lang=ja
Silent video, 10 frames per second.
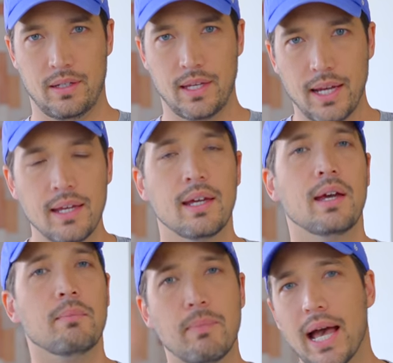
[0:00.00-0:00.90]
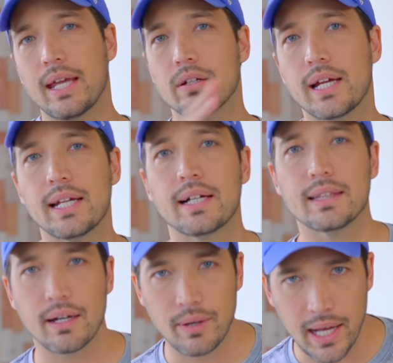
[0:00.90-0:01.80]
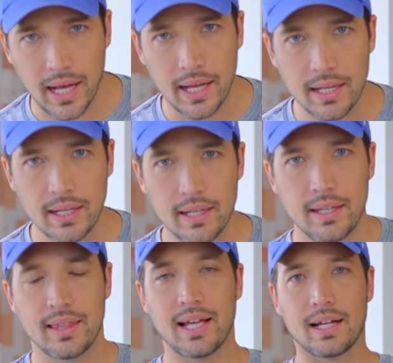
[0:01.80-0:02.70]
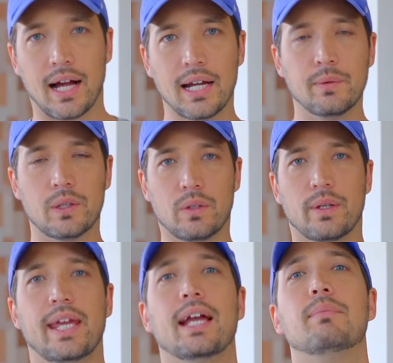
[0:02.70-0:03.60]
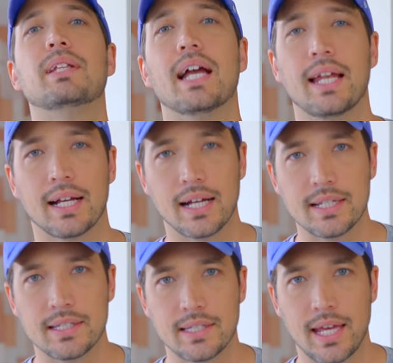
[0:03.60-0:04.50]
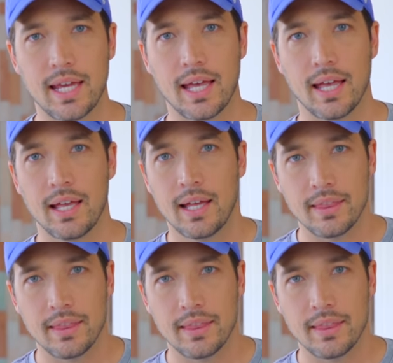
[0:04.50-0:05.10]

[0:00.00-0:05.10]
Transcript: ね、前のやり方はなんかハリウッドの映画みたいな感じで、